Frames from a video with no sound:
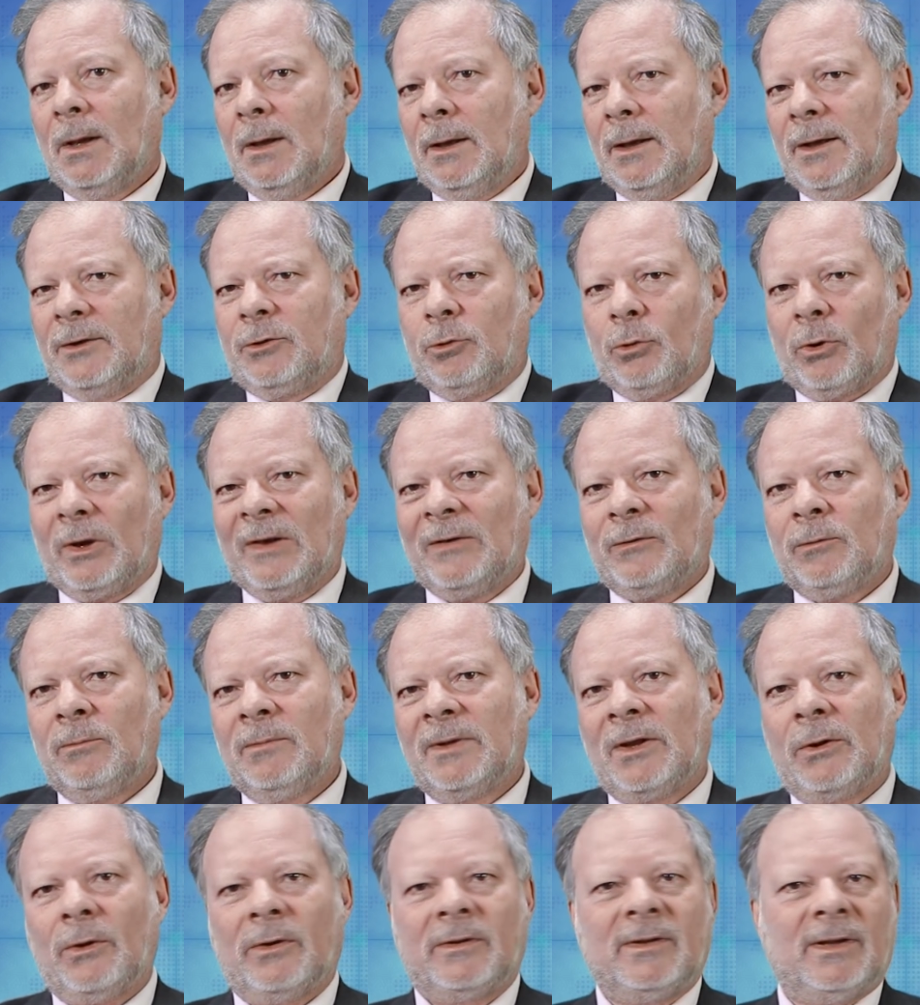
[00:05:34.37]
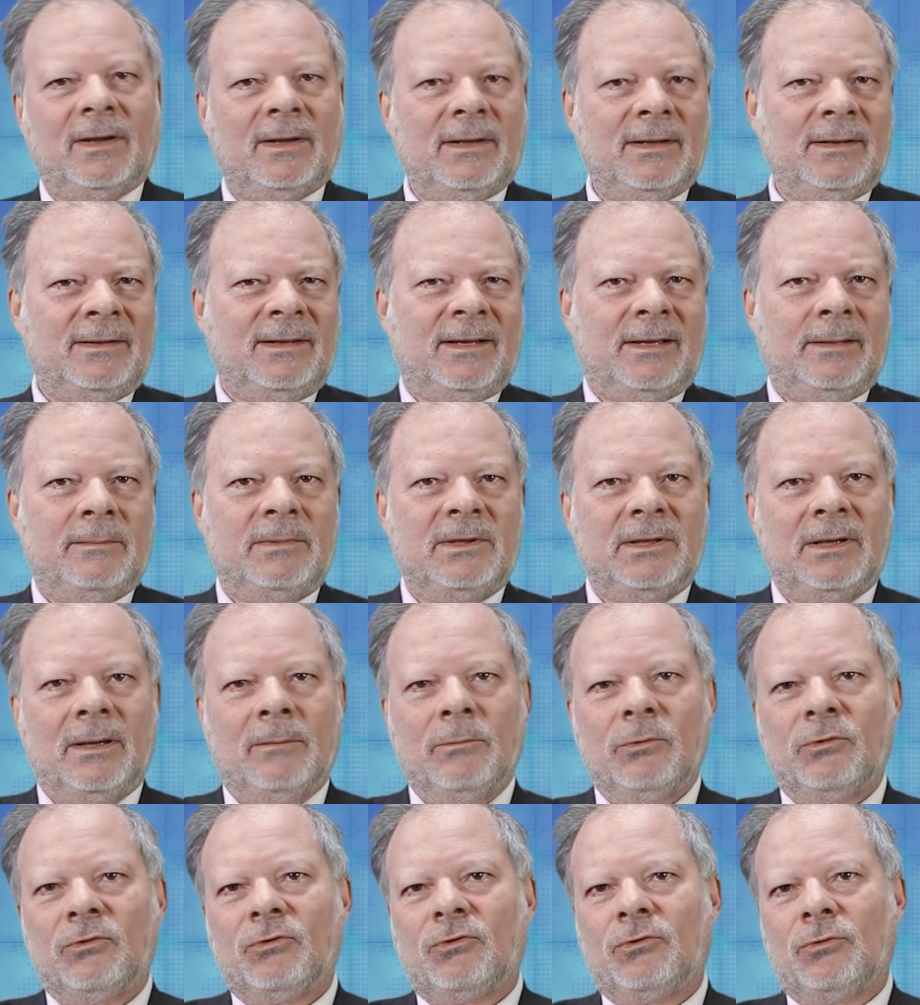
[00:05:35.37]
et qui résume d'ailleurs très très bien
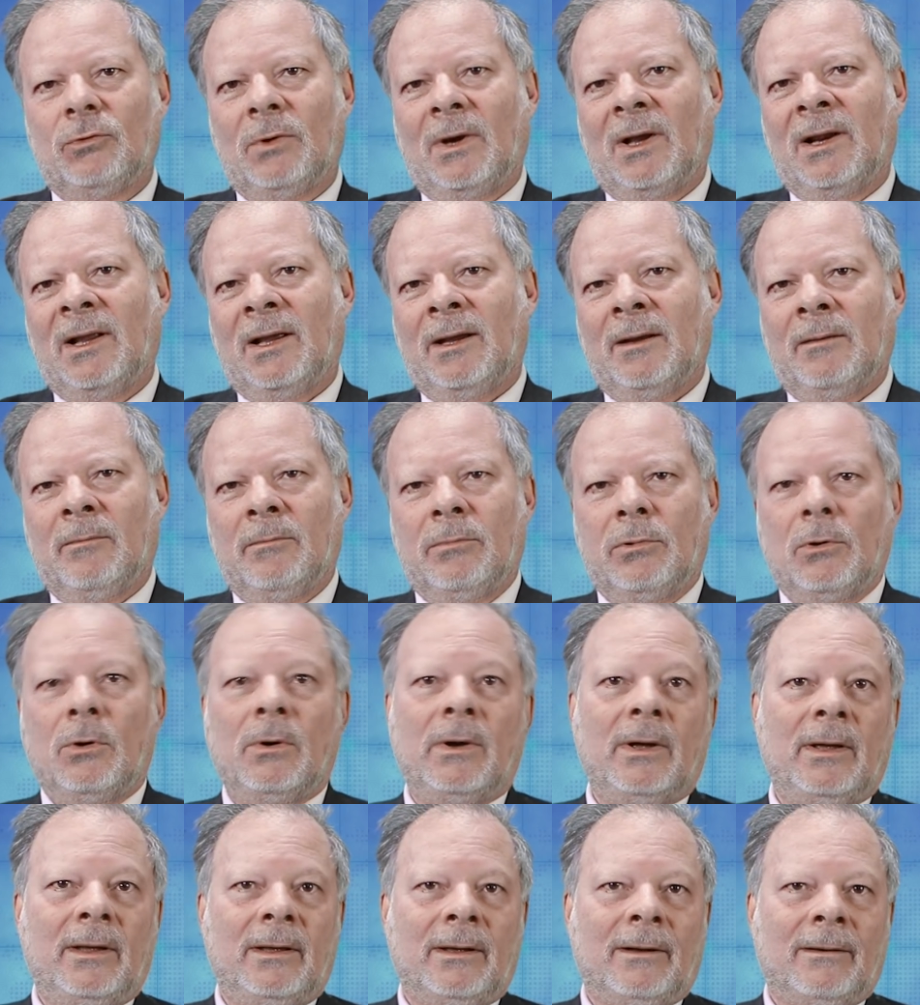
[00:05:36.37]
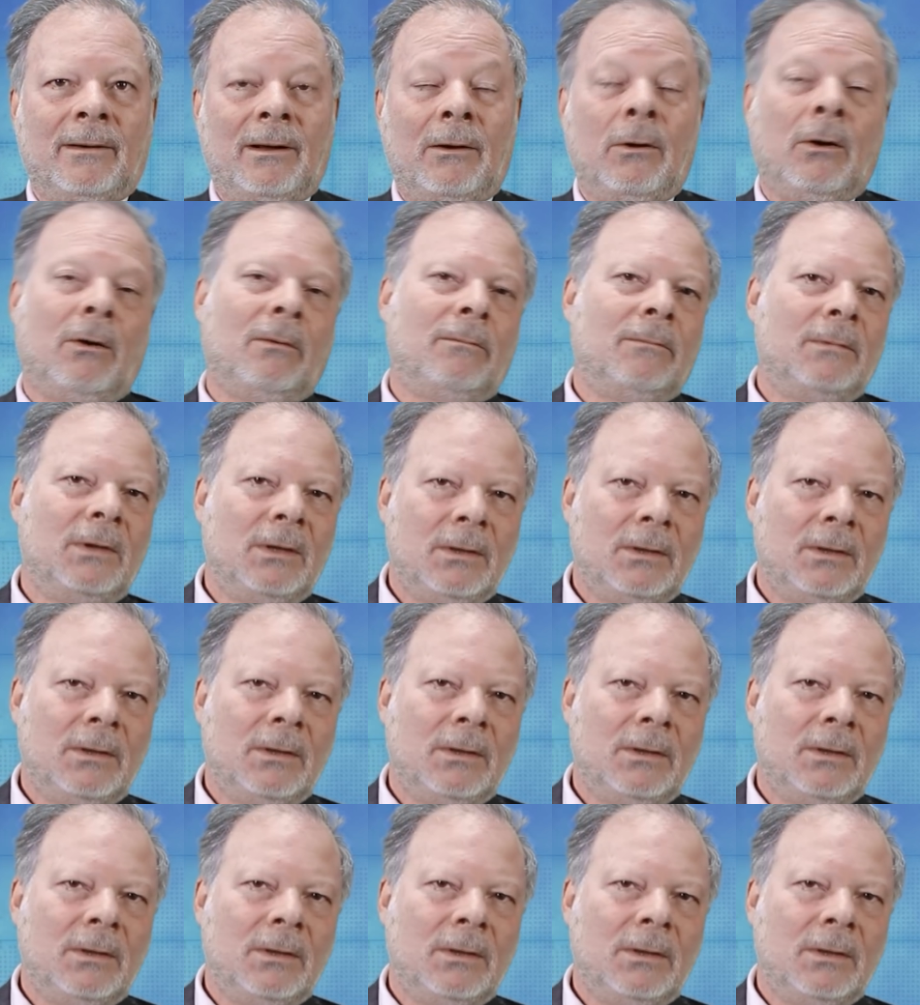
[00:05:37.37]
M. Alain Boer. Alors